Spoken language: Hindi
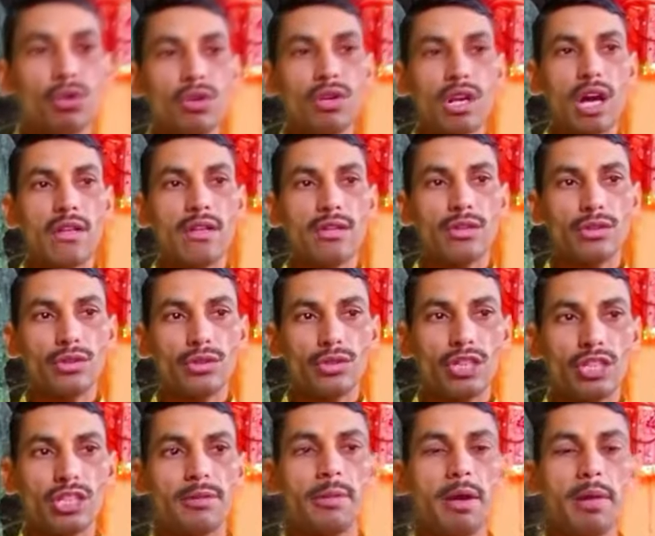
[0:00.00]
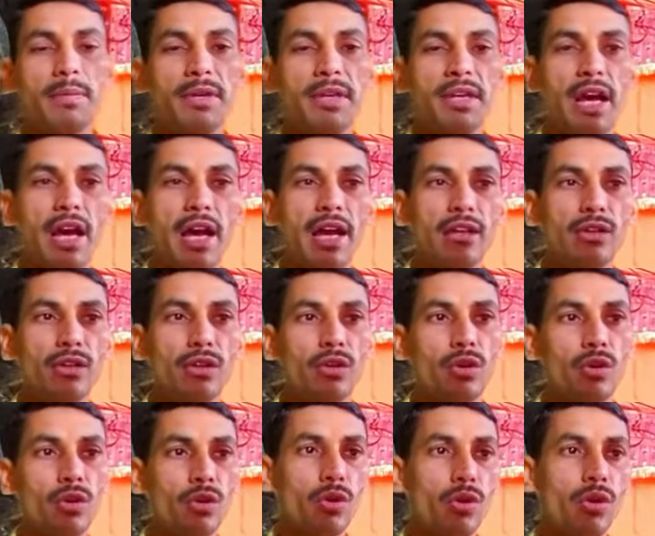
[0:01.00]
उनको रात को सोते समय पीना है
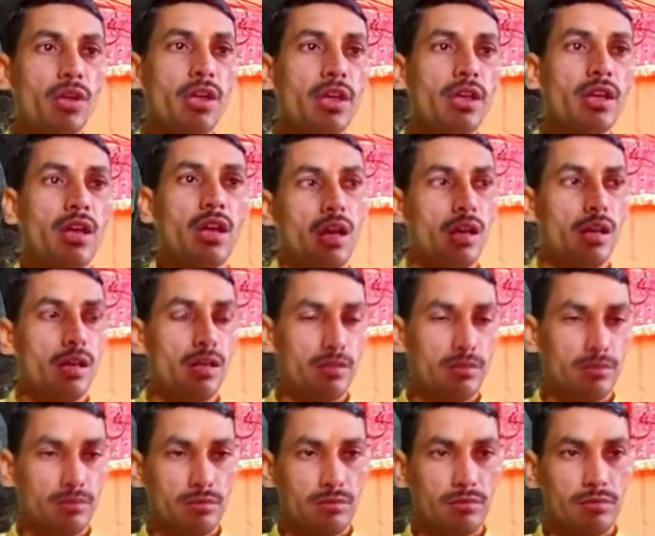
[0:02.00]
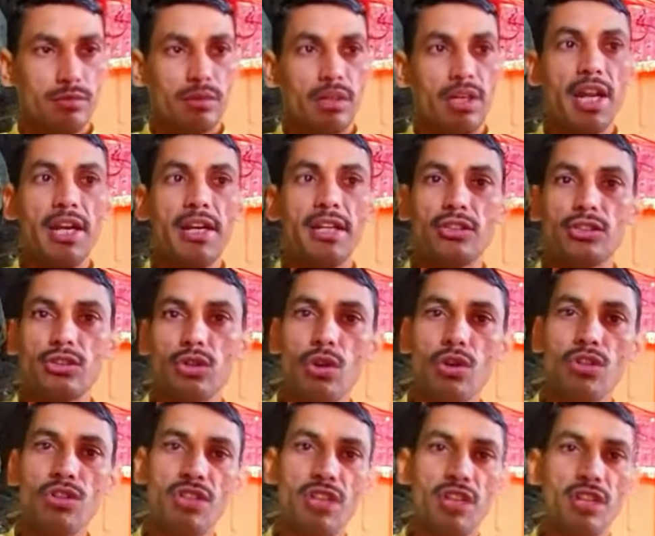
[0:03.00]
दोनों को ही लेडीज को
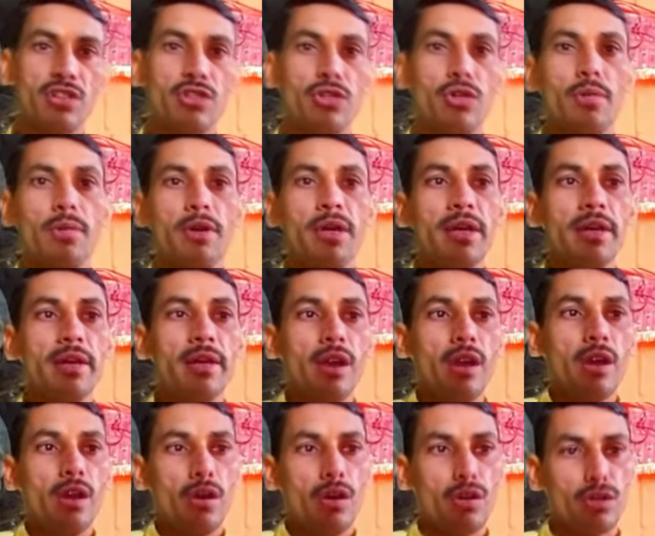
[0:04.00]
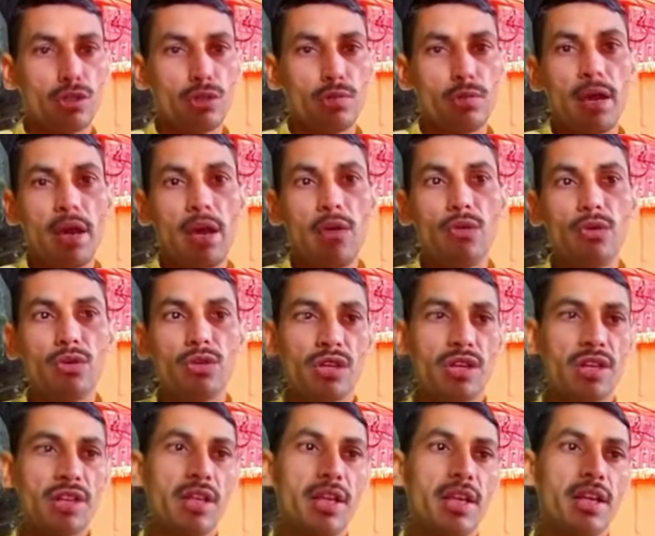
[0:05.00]
और जेंट्स को भी और सुबह उठ
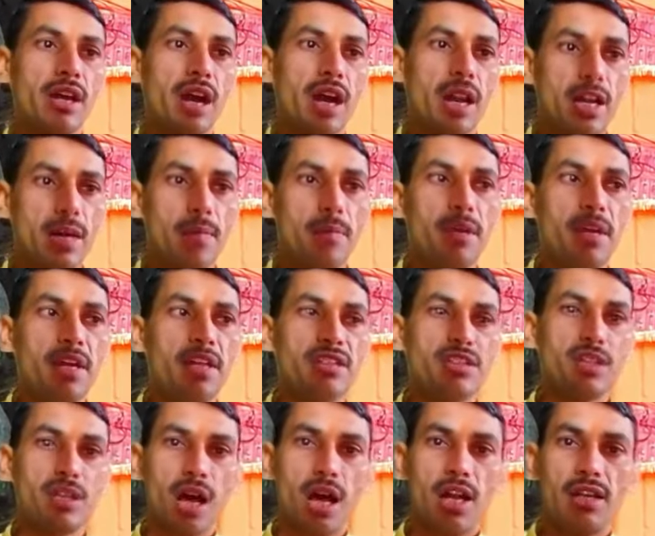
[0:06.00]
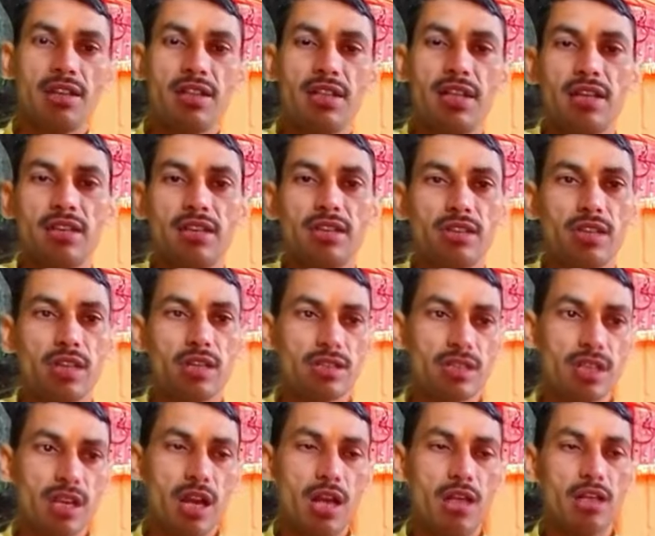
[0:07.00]
करके खाली पेट स्नान किया जाता है
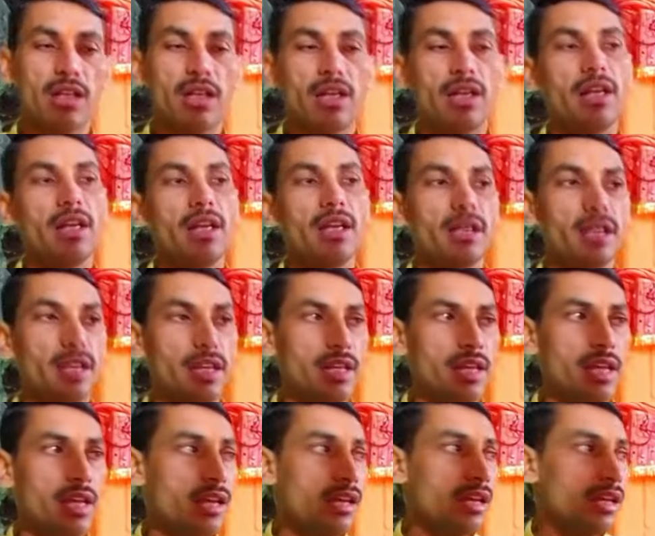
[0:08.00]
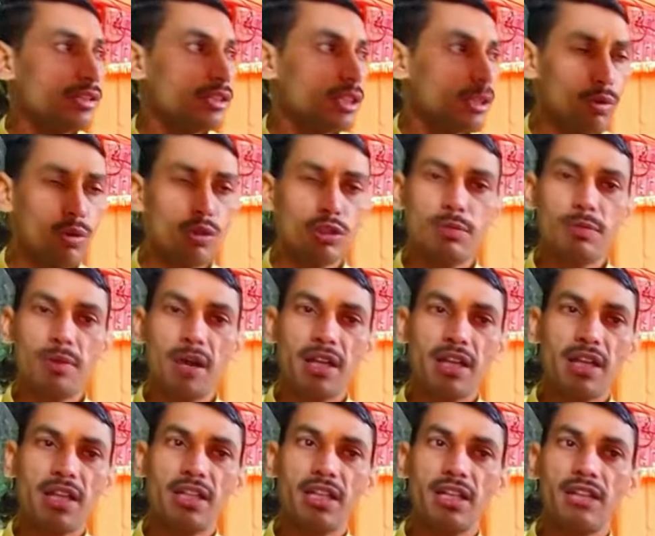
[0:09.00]
स्नान करने के लिए जब उस
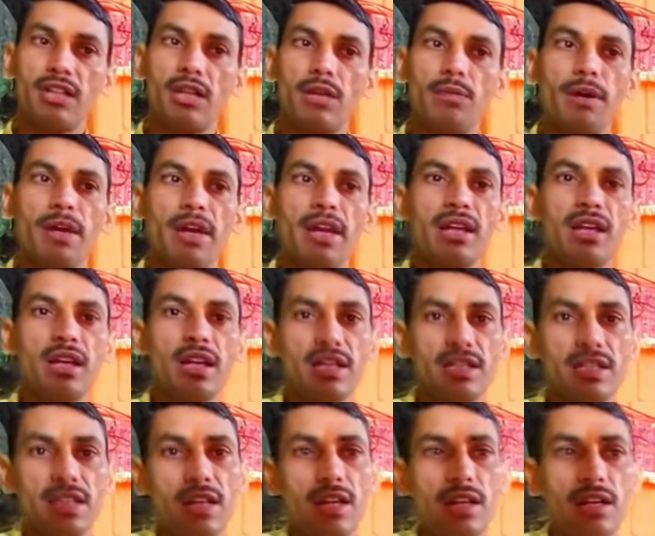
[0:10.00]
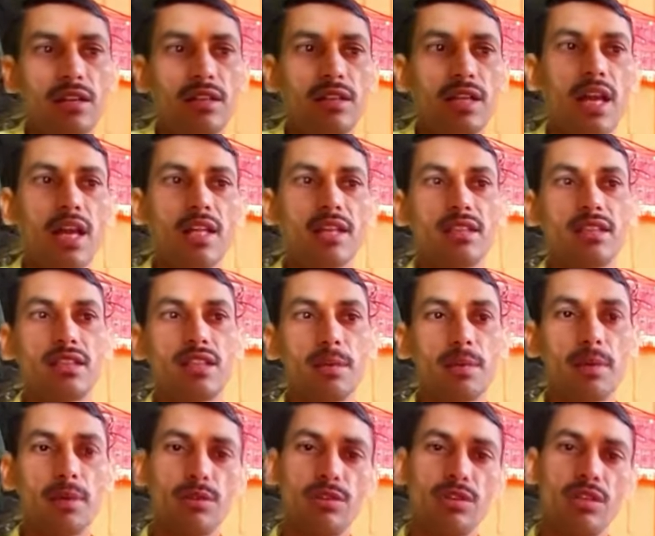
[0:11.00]
बाकेट के अंदर पहले गंगा जल डाला जाता
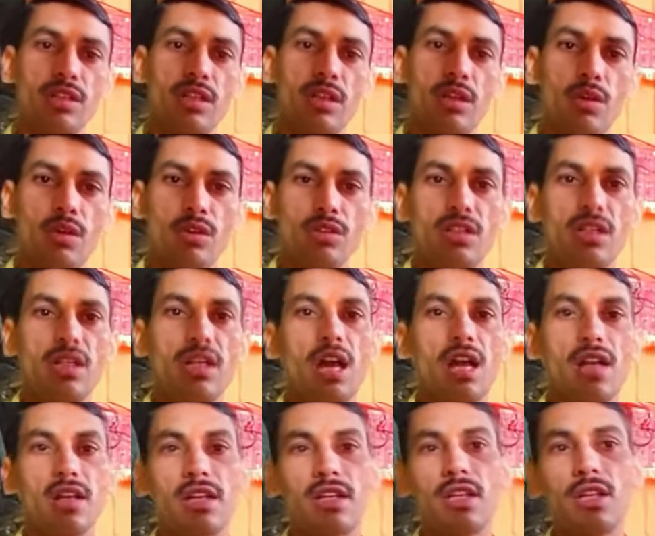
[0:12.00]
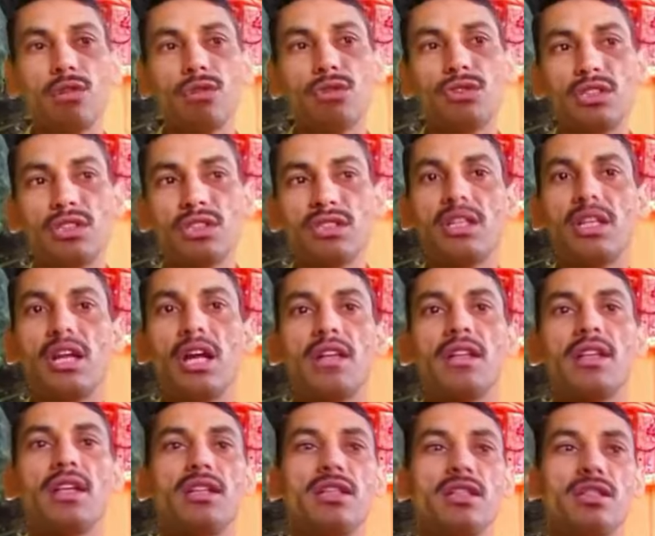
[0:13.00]
है फिर उसके अंदर और जल डाल करके उससे
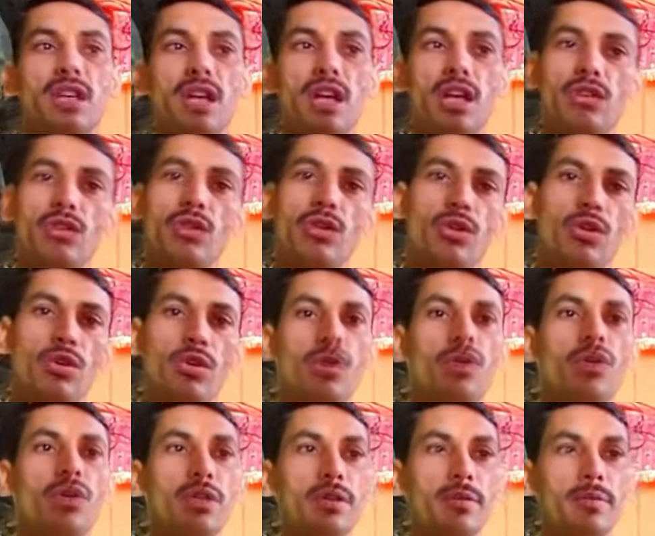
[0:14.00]
स्नान किया जाता है दोनों को